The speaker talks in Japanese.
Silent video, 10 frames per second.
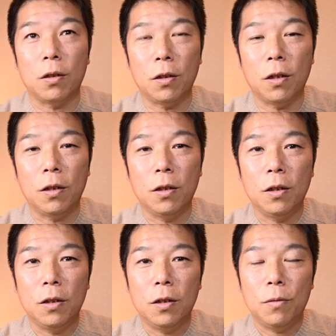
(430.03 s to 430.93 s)
なんで、
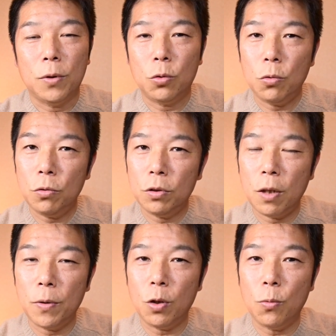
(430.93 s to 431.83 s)
まあ、そういう
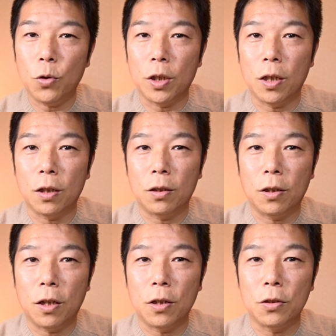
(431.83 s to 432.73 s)
ためのもんやなっ
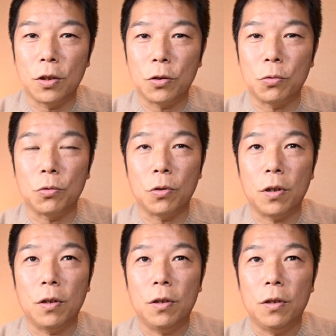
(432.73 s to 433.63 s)
て感じがするんですよ
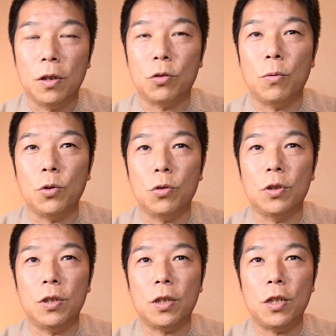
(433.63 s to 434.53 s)
ね。いや、それはもちろん
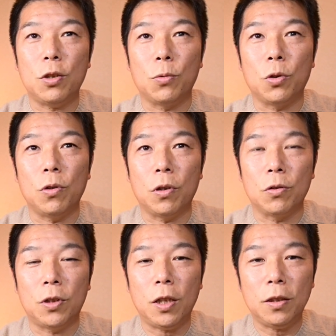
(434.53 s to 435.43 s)
全然景色も撮れるけ
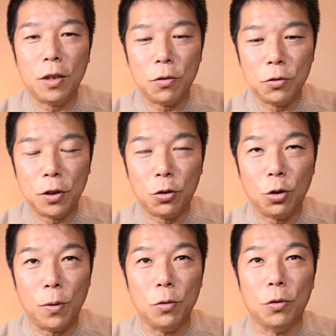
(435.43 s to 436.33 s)
ど、せっかく
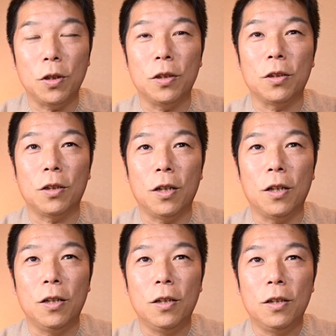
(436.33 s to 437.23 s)
Z マウントあんのやった
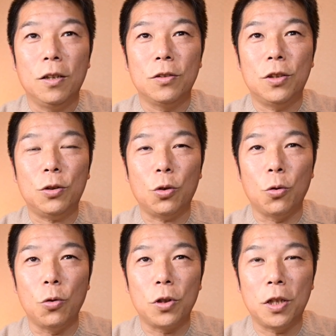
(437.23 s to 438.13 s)
ら、Z
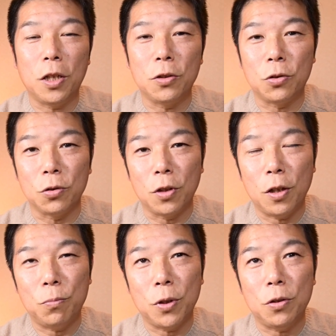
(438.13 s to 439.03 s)
の本気レンズ
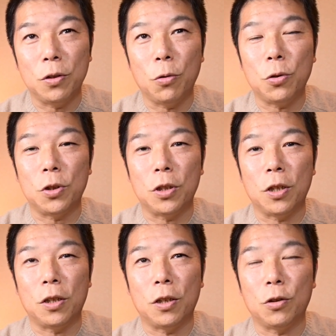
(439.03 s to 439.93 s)
APS-C で欲しい
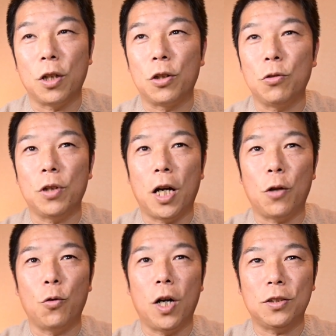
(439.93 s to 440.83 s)
なって感じ、なんか急に、あ、こ
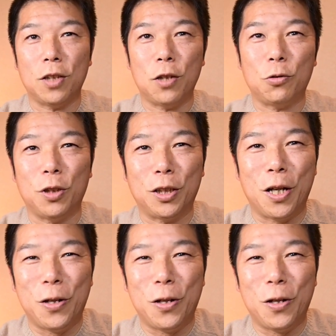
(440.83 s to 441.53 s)
こ熱熱くなってきた。